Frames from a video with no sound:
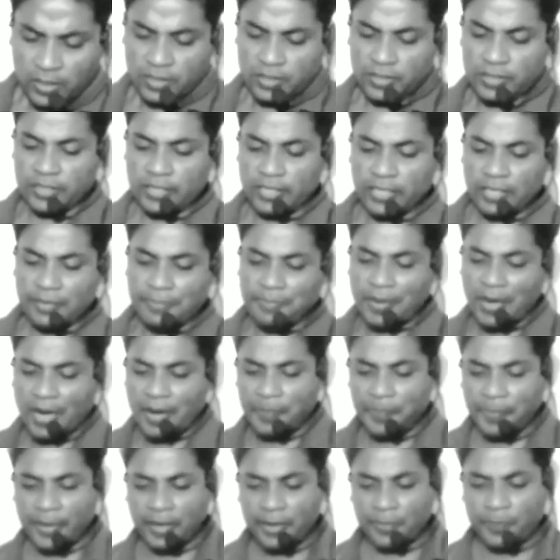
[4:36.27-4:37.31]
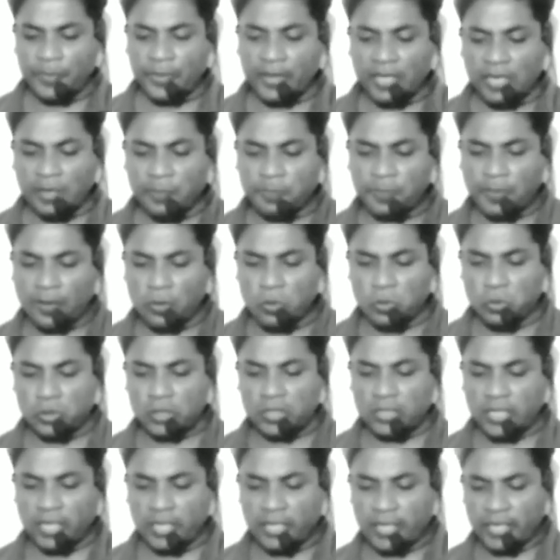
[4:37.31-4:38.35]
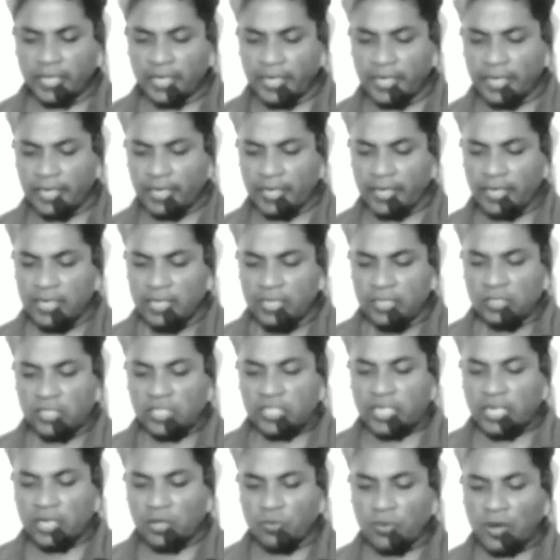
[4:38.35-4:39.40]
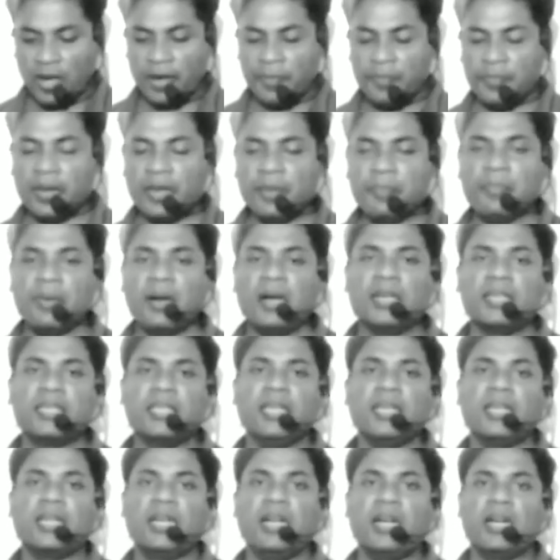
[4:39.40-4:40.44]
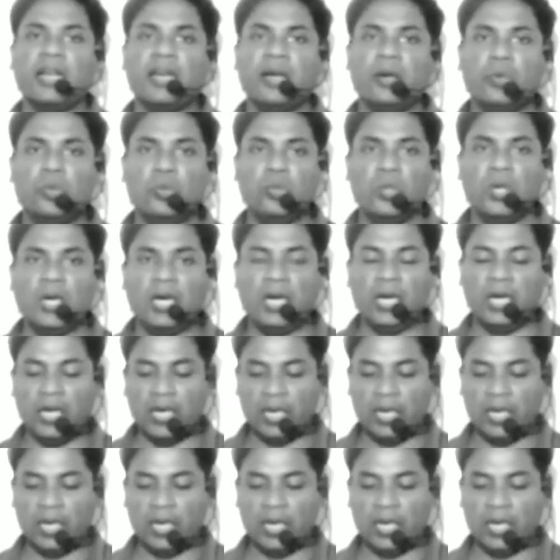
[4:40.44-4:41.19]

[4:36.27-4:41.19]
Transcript: सीमा पर वीर पहुँच करके सेवा में माँ के खड़ा हुआ